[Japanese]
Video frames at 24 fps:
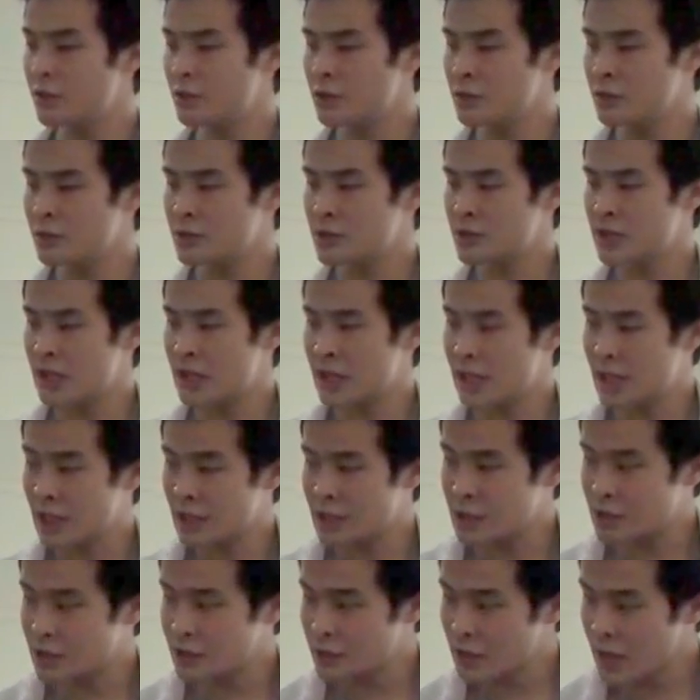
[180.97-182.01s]
を教師あり
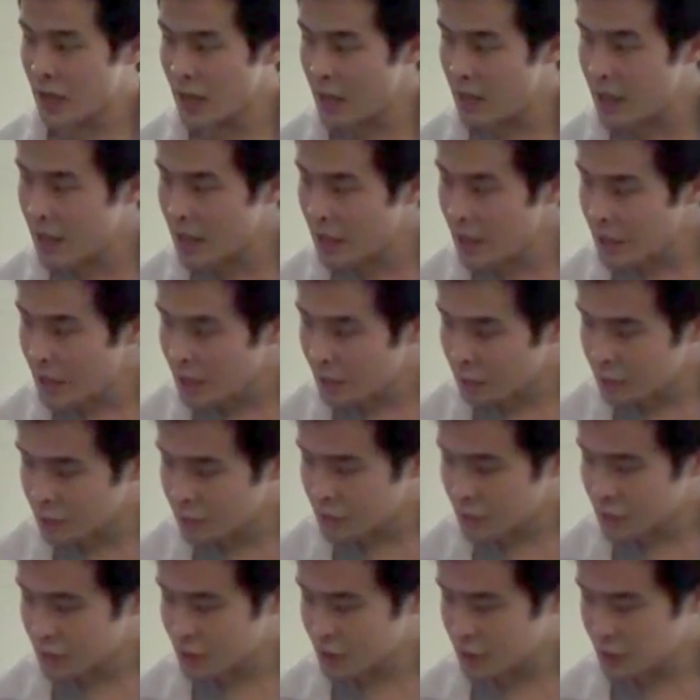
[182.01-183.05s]
学習で
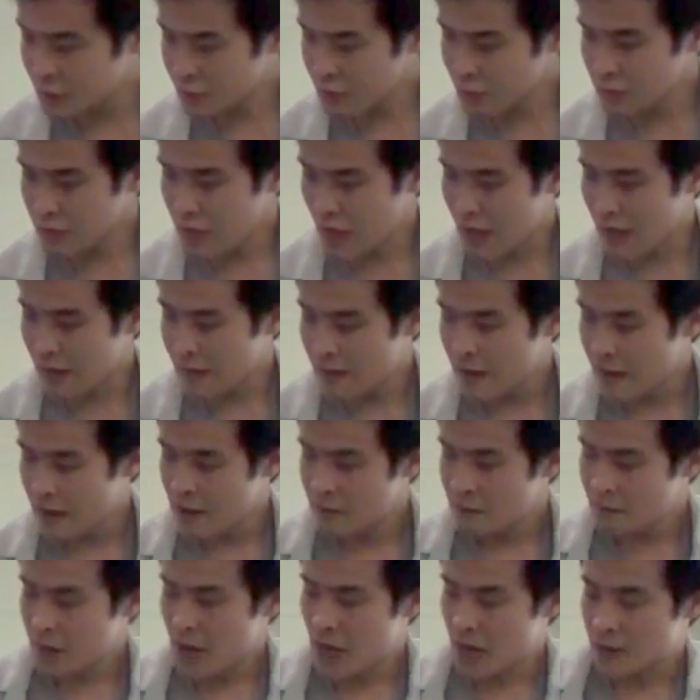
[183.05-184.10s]
構築することで、
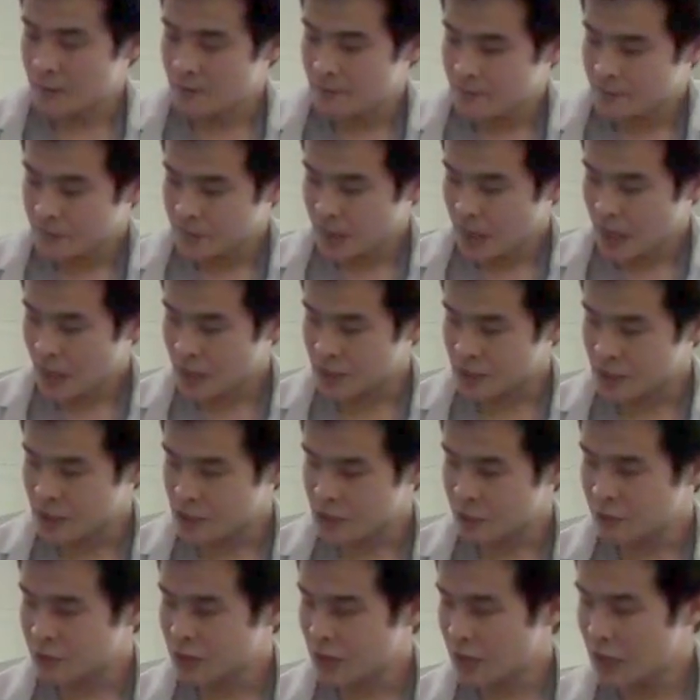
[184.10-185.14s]
まあ、反
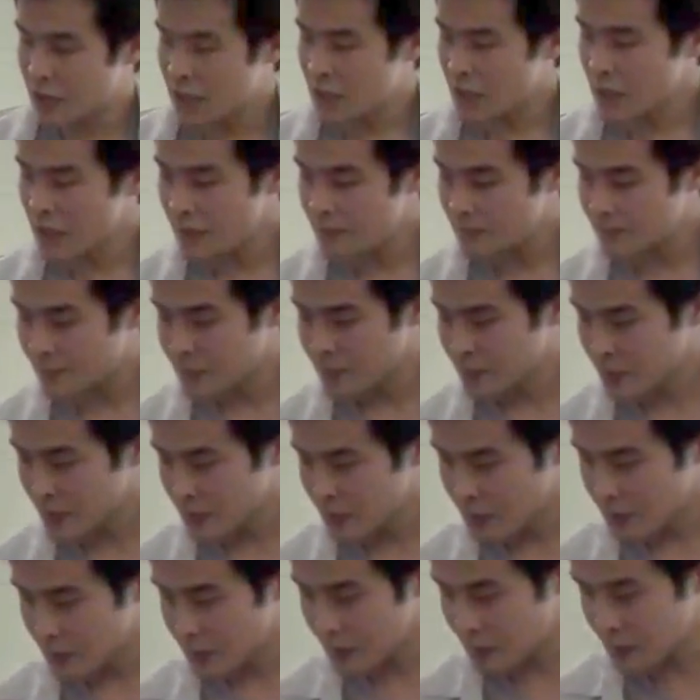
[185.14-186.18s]
自動的に
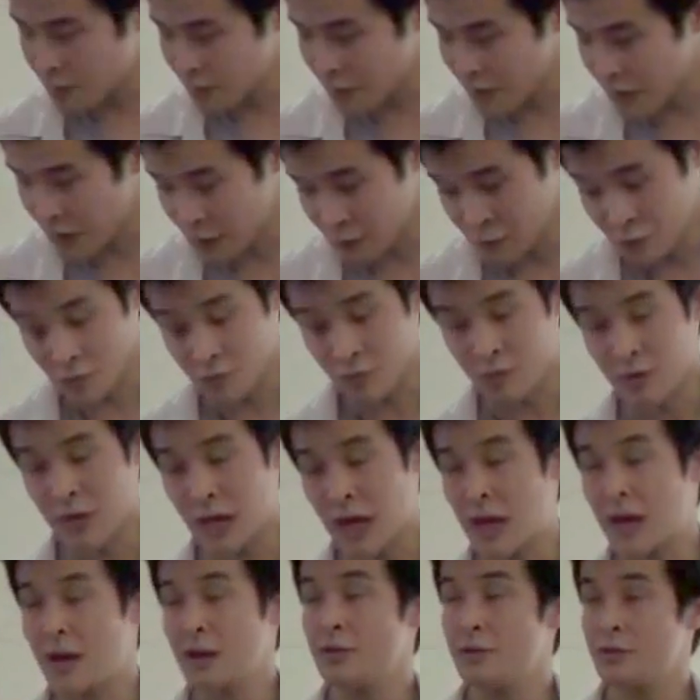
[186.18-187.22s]
これらの情報
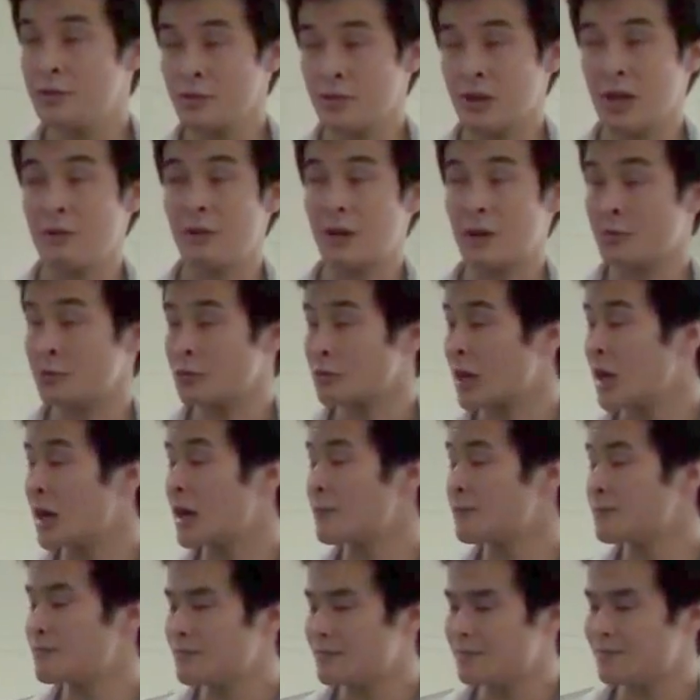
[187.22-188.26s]
が嘘か誠
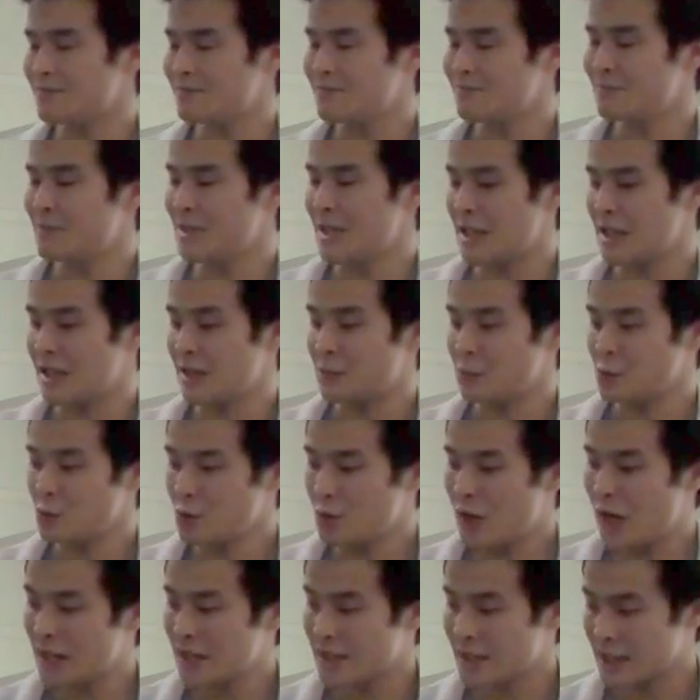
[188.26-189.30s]
かみたいなも
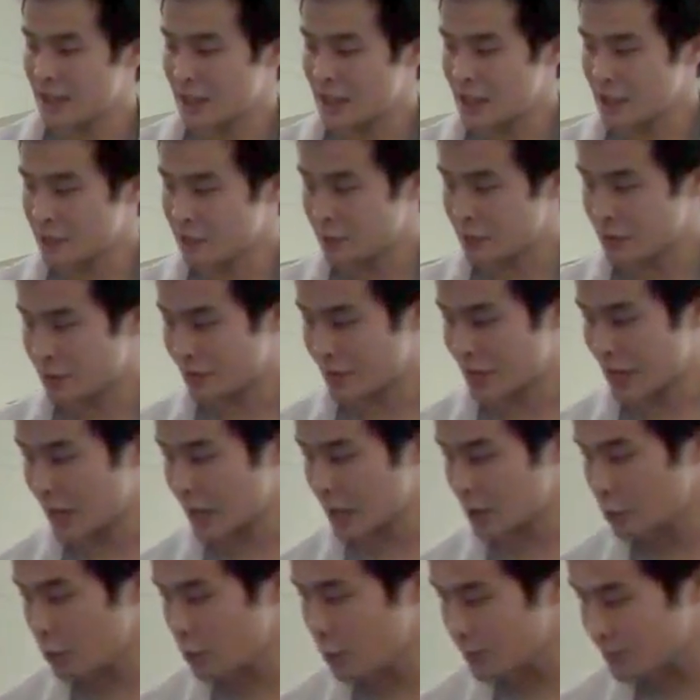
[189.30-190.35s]
のを判断できるのではな
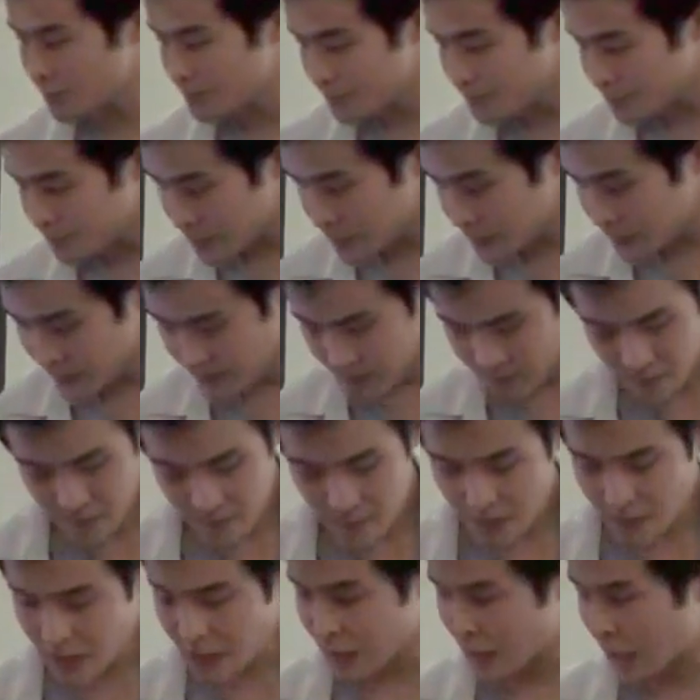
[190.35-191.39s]
いかと
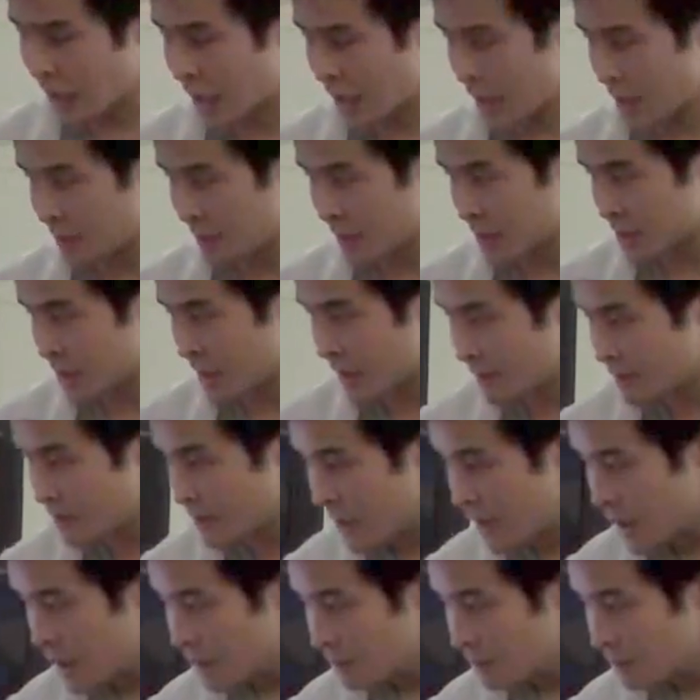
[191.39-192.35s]
考えました。